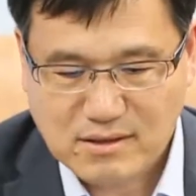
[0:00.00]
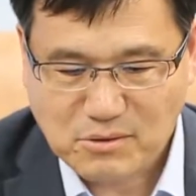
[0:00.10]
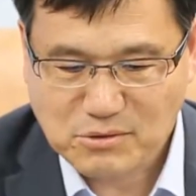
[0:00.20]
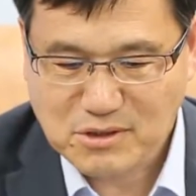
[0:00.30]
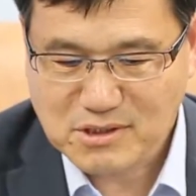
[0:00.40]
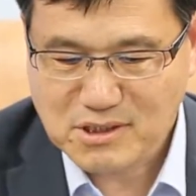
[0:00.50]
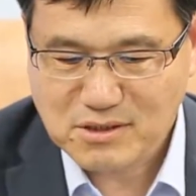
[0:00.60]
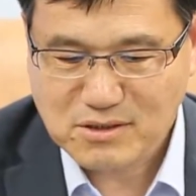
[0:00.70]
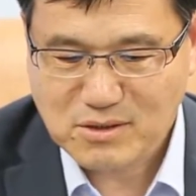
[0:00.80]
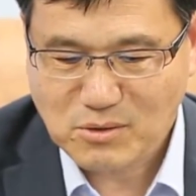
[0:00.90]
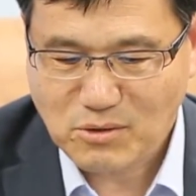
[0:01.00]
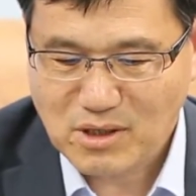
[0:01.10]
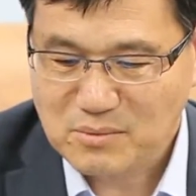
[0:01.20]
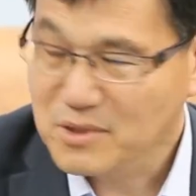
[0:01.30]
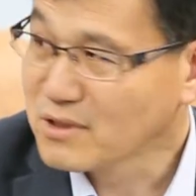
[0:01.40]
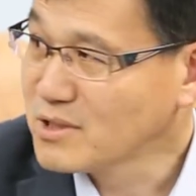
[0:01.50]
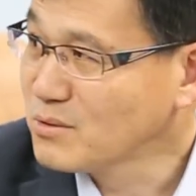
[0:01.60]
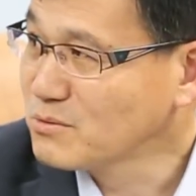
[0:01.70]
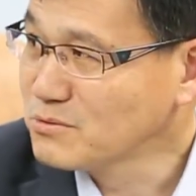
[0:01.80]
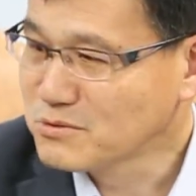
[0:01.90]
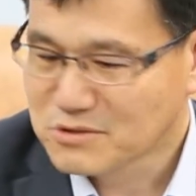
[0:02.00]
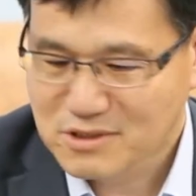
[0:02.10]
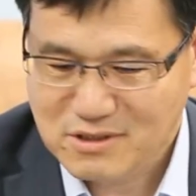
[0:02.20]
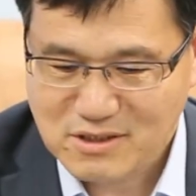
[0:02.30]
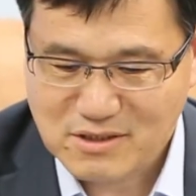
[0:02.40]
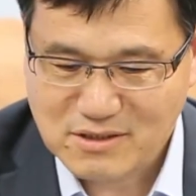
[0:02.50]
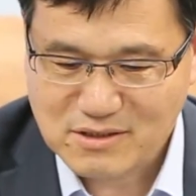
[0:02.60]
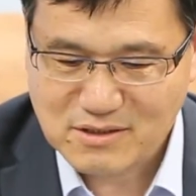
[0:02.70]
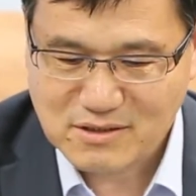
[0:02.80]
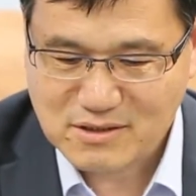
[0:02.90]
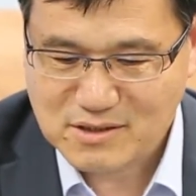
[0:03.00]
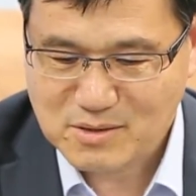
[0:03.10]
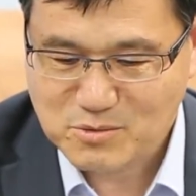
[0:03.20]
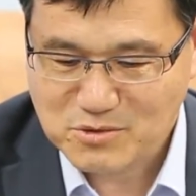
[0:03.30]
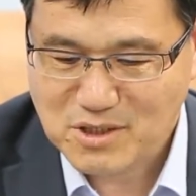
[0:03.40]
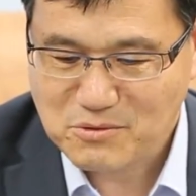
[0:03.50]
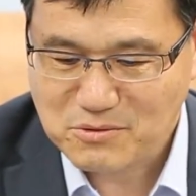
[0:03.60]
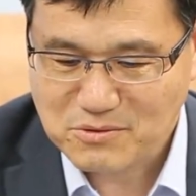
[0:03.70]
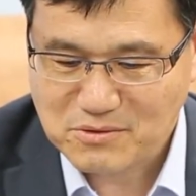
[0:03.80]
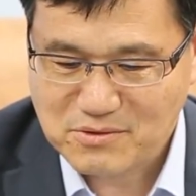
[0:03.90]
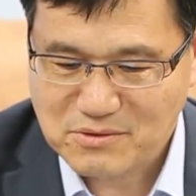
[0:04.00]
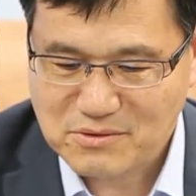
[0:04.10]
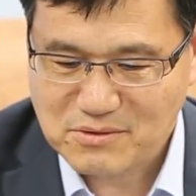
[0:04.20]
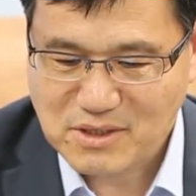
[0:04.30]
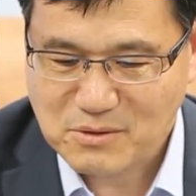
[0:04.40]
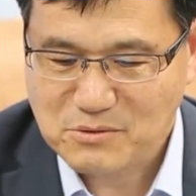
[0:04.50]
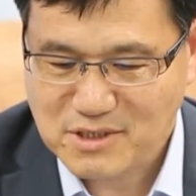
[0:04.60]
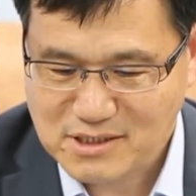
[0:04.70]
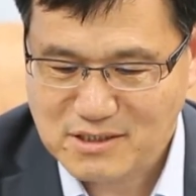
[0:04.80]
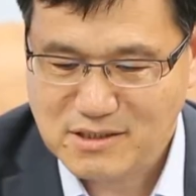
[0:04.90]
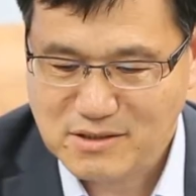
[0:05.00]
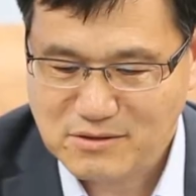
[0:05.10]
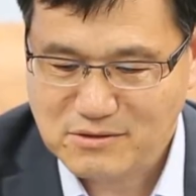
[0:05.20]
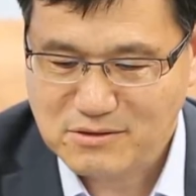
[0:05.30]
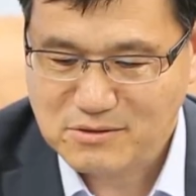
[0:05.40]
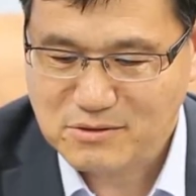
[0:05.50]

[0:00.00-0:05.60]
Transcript: 예, 도서 지역을 오가며 이동 군수실을 지금 운영하고 하고 계시는데요.